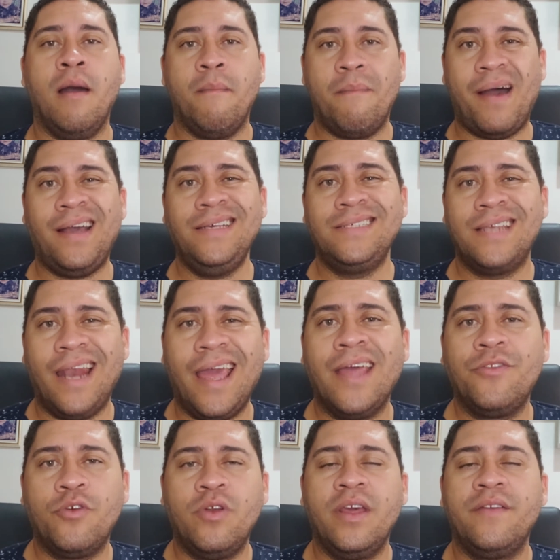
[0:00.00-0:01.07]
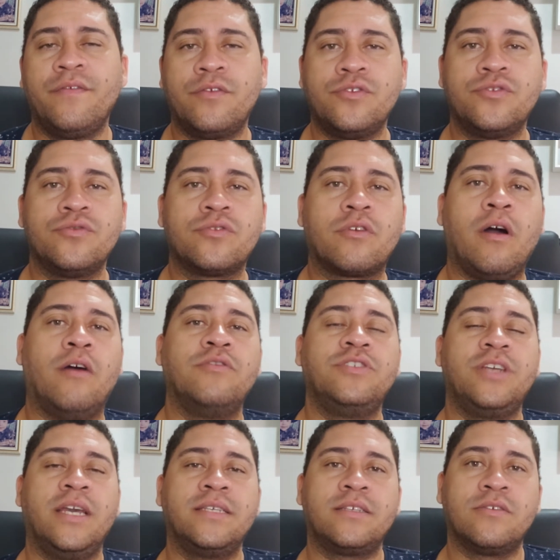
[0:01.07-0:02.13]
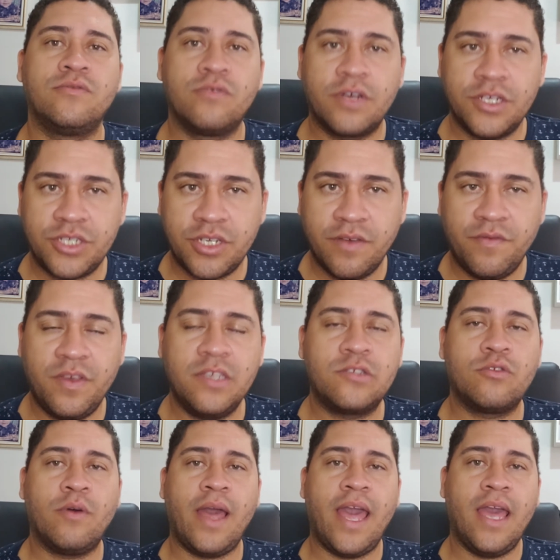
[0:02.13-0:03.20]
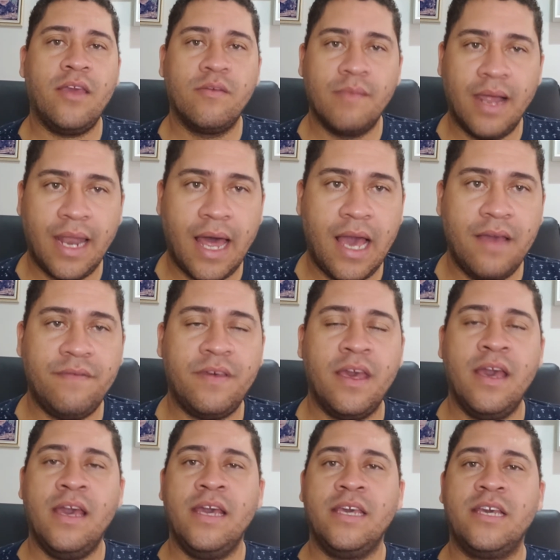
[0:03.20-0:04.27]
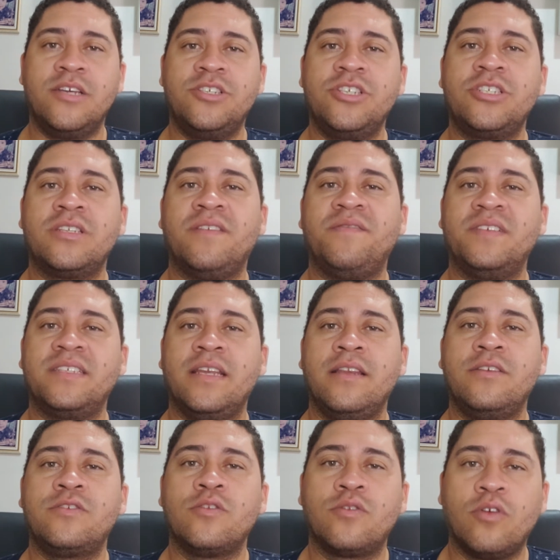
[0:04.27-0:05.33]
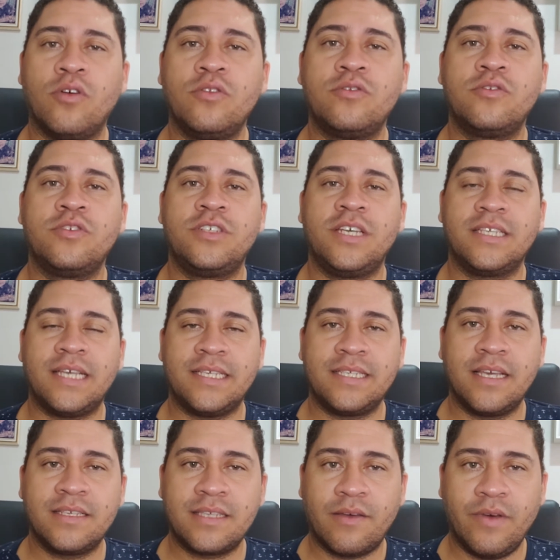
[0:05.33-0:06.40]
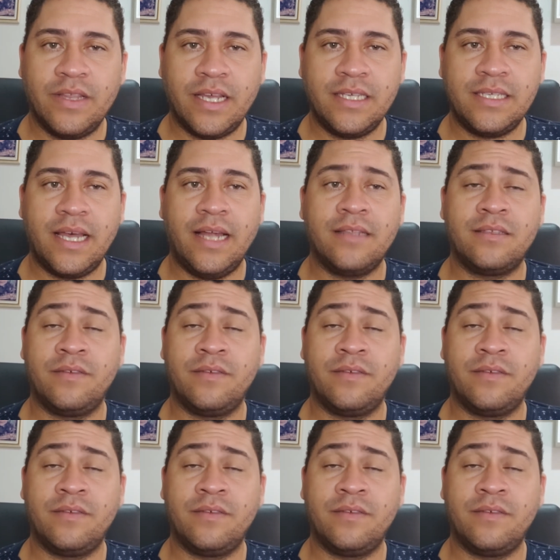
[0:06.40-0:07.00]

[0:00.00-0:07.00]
mas lendo o livro junto com a audiência eu nunca tinha visto em uma live e a gente está fazendo isso todos os dias às 5h57.